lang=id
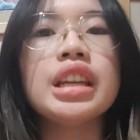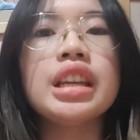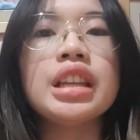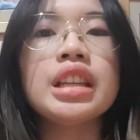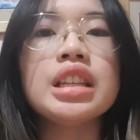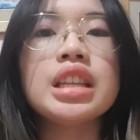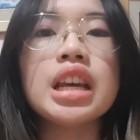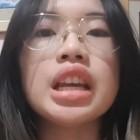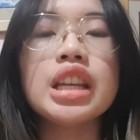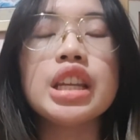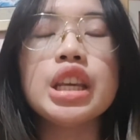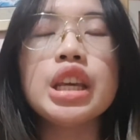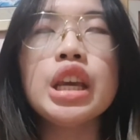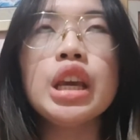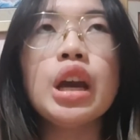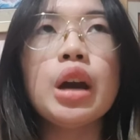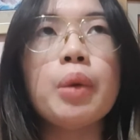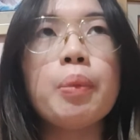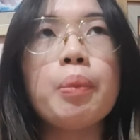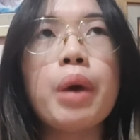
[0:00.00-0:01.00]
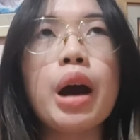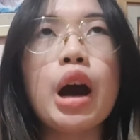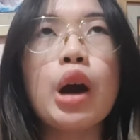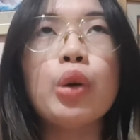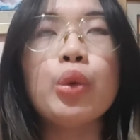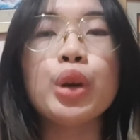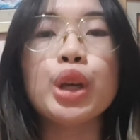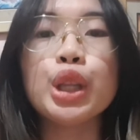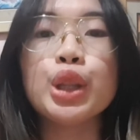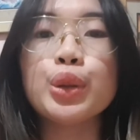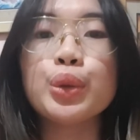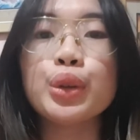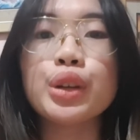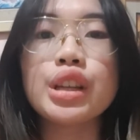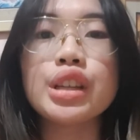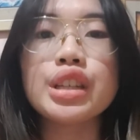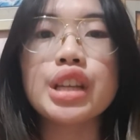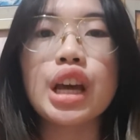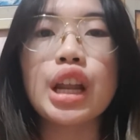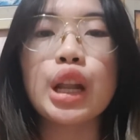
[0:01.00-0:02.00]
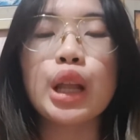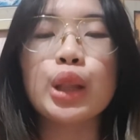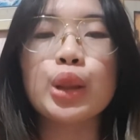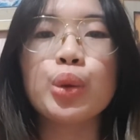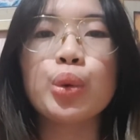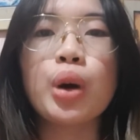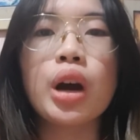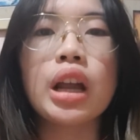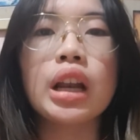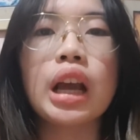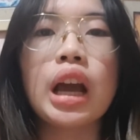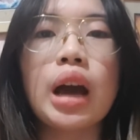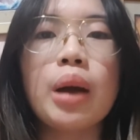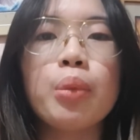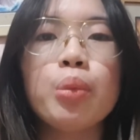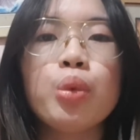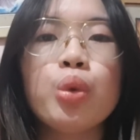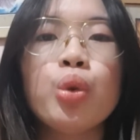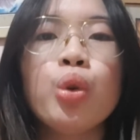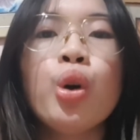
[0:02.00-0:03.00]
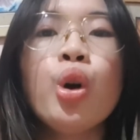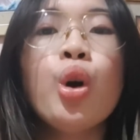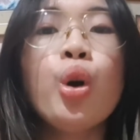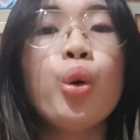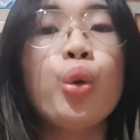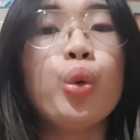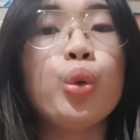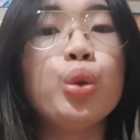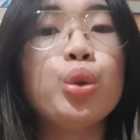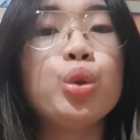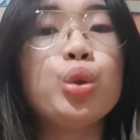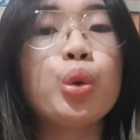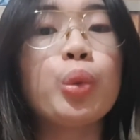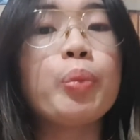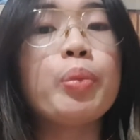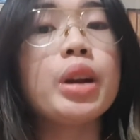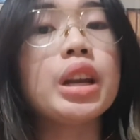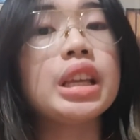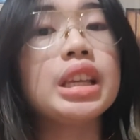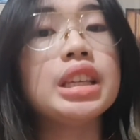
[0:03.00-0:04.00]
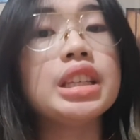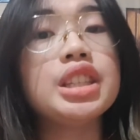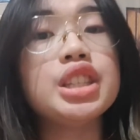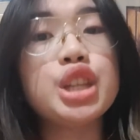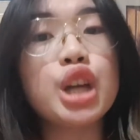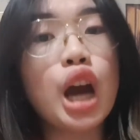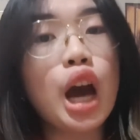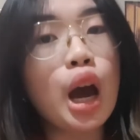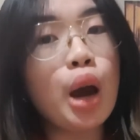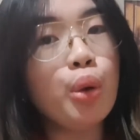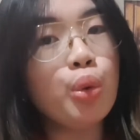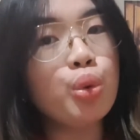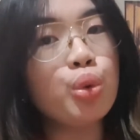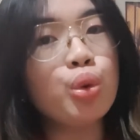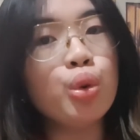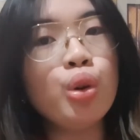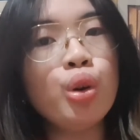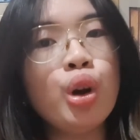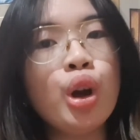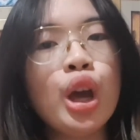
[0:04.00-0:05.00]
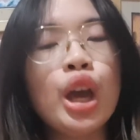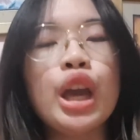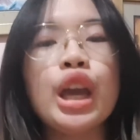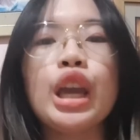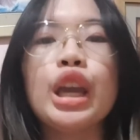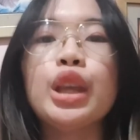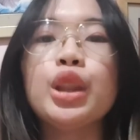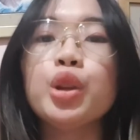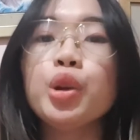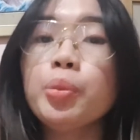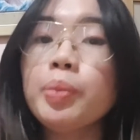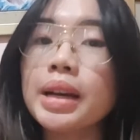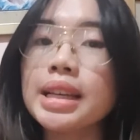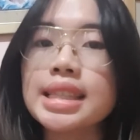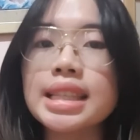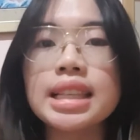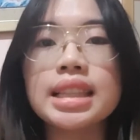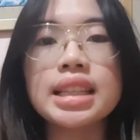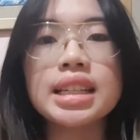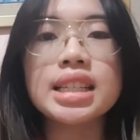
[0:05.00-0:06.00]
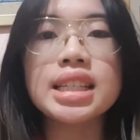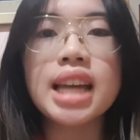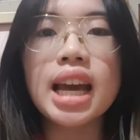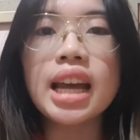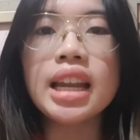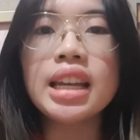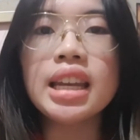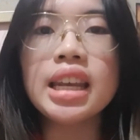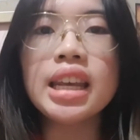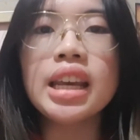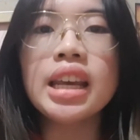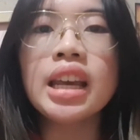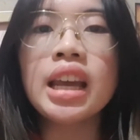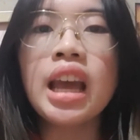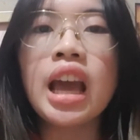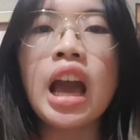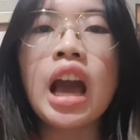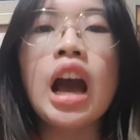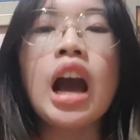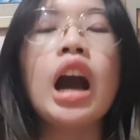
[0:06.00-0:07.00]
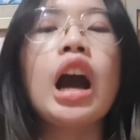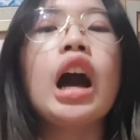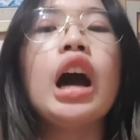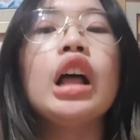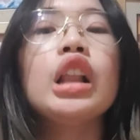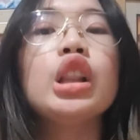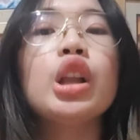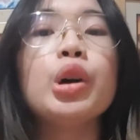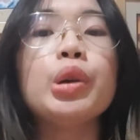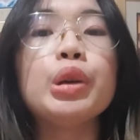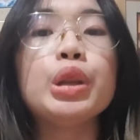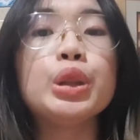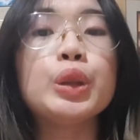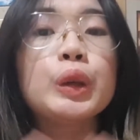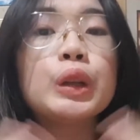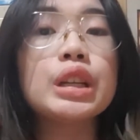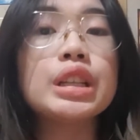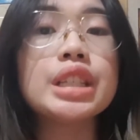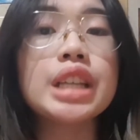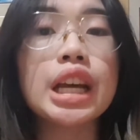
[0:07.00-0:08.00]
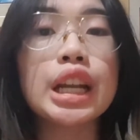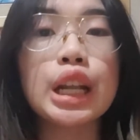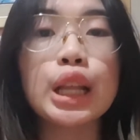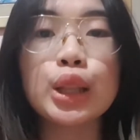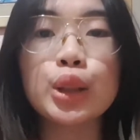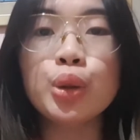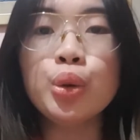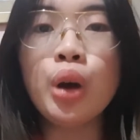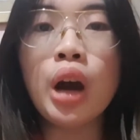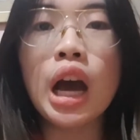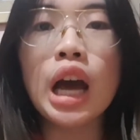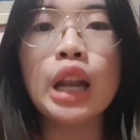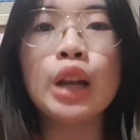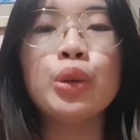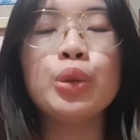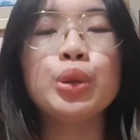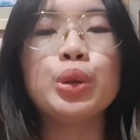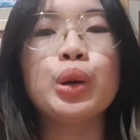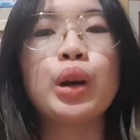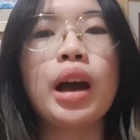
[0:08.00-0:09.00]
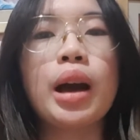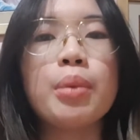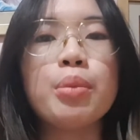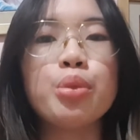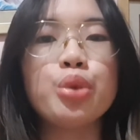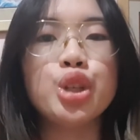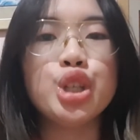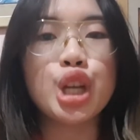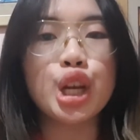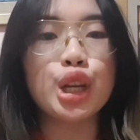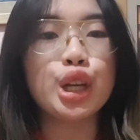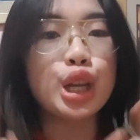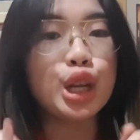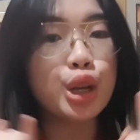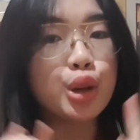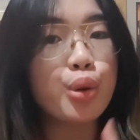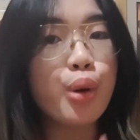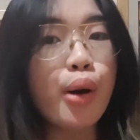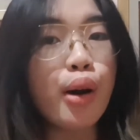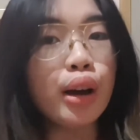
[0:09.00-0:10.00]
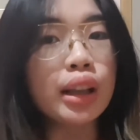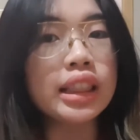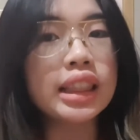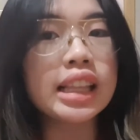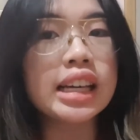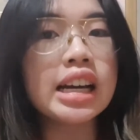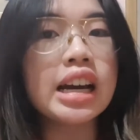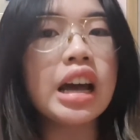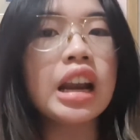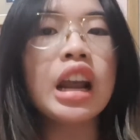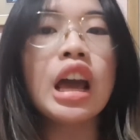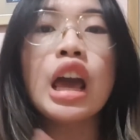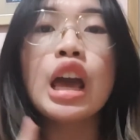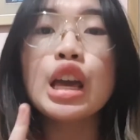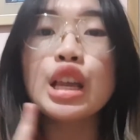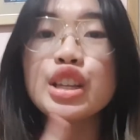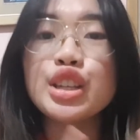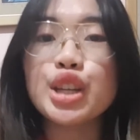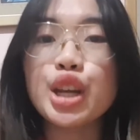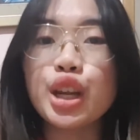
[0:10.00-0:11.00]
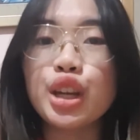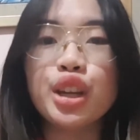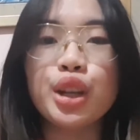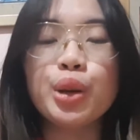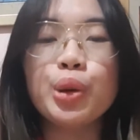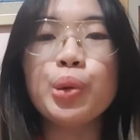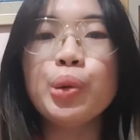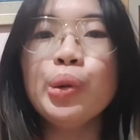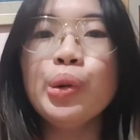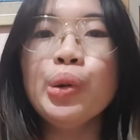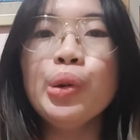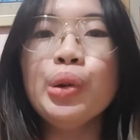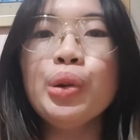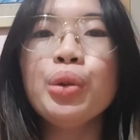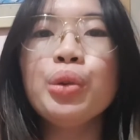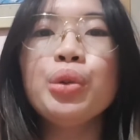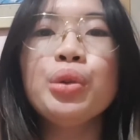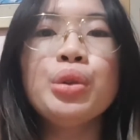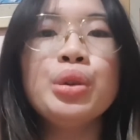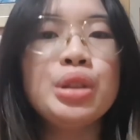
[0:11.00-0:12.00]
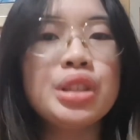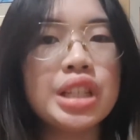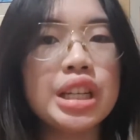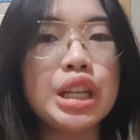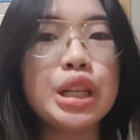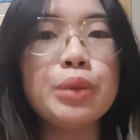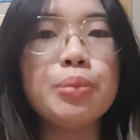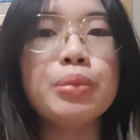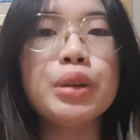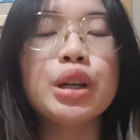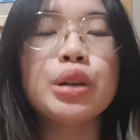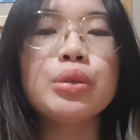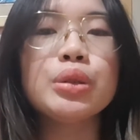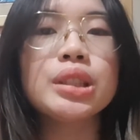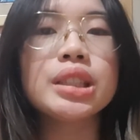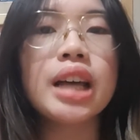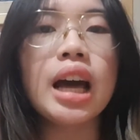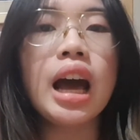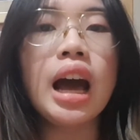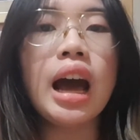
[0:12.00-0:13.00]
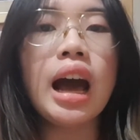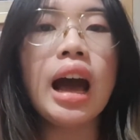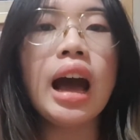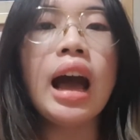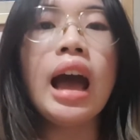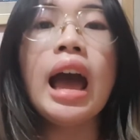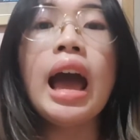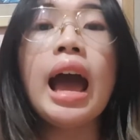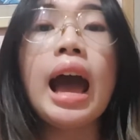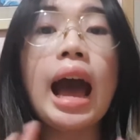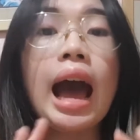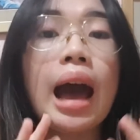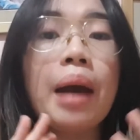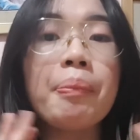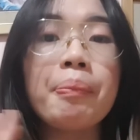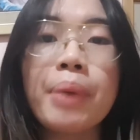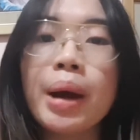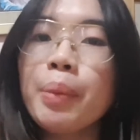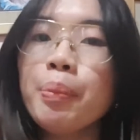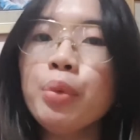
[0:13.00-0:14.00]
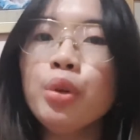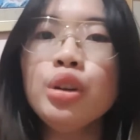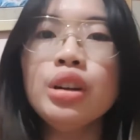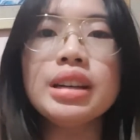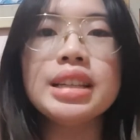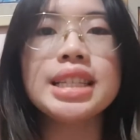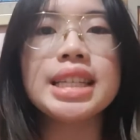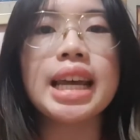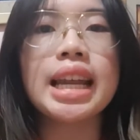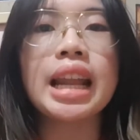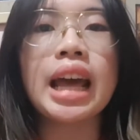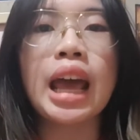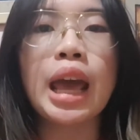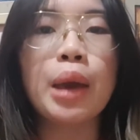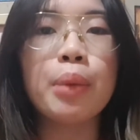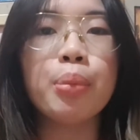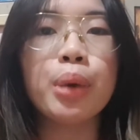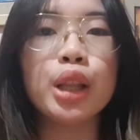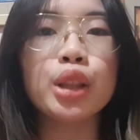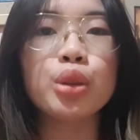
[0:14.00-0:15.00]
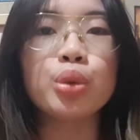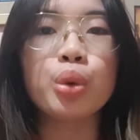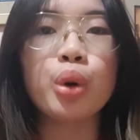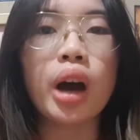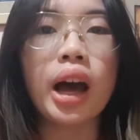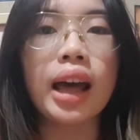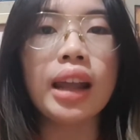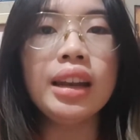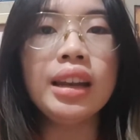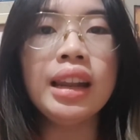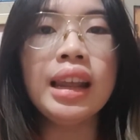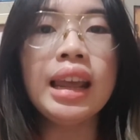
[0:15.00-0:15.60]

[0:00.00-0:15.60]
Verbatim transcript: Jadi mau itu rencana Tuhan kamu untuk pergi jauh itu pasti terjadi. Kalau itu rencana Tuhan untuk kamu jadi dokter, jadi guru, jadi pengusaha, apapun rencana hebat Tuhan,